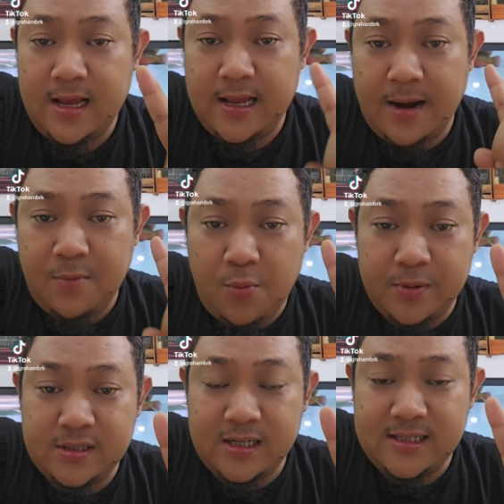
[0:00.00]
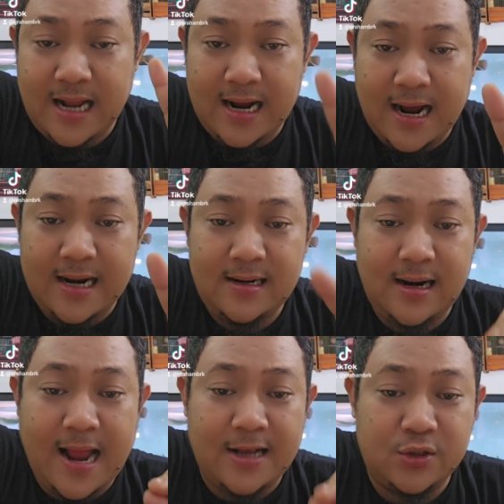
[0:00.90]
Yang mau pesen silahkan
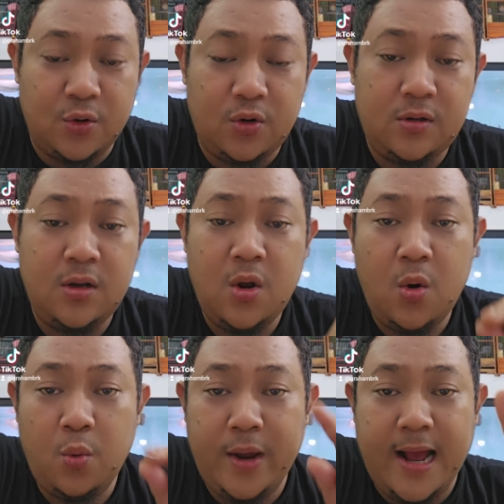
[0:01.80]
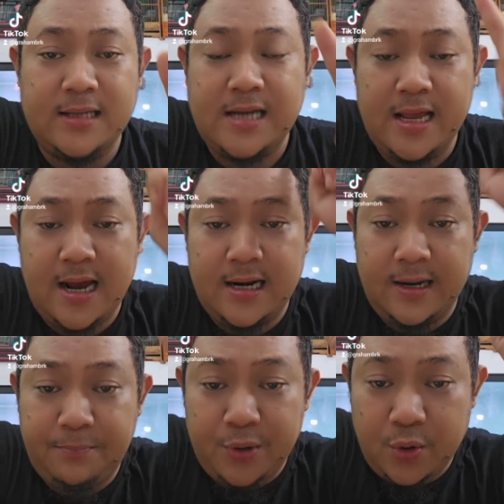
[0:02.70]
langsung WA saya ada
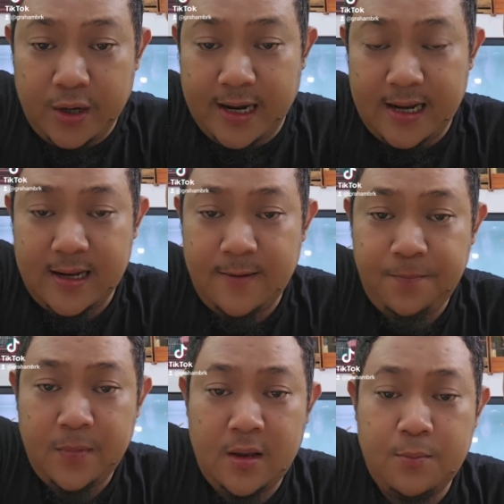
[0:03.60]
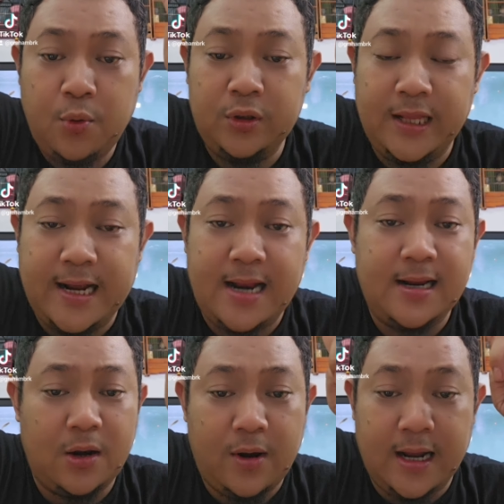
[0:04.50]
di bio ya. Buktikan
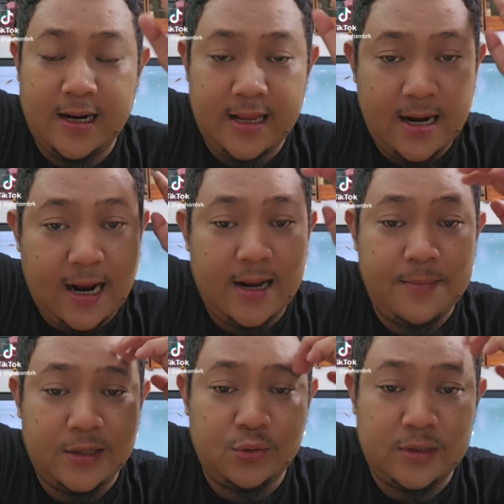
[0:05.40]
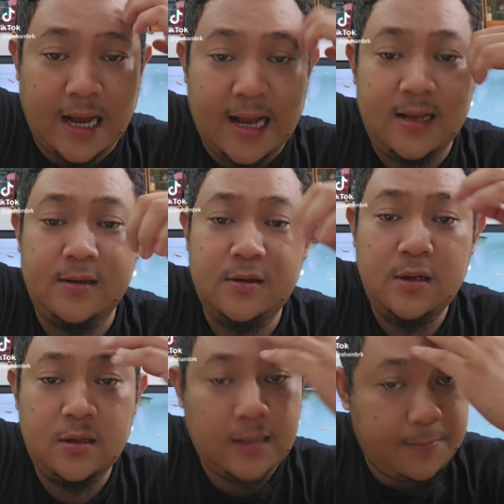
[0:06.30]
kalau harganya nggak 5 juta.
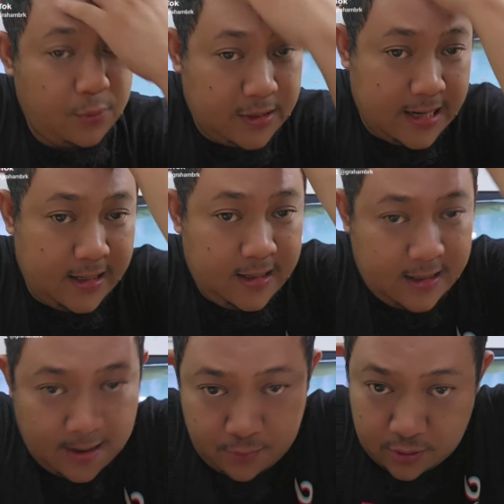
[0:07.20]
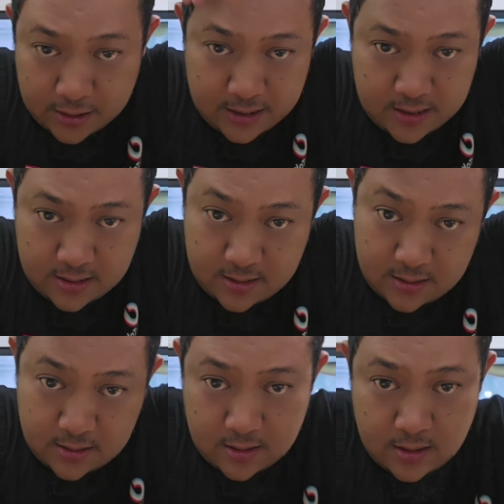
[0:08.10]
Tak botakin ini rambut nih.
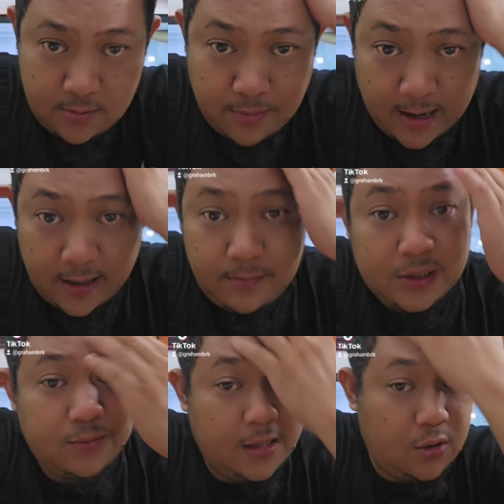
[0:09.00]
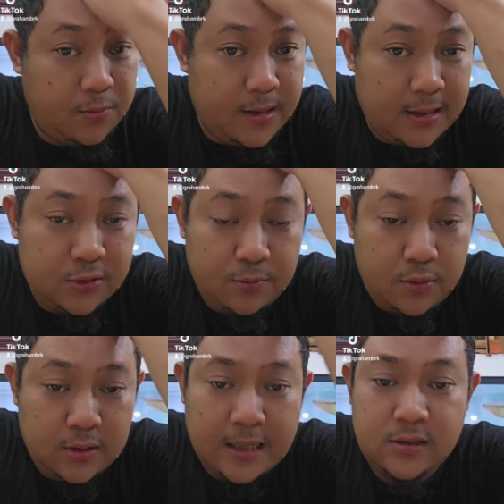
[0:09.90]
Panggil Mas Wanto biar langsung
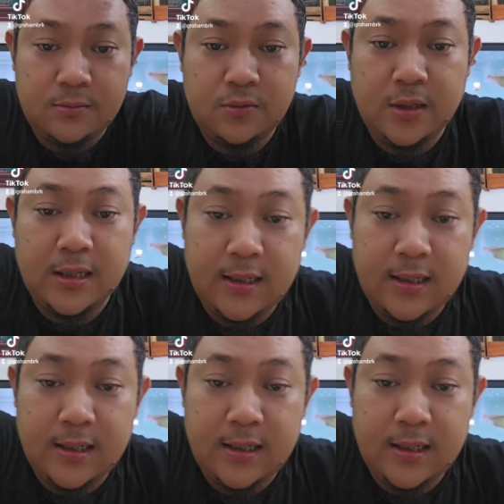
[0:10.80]
botak semua.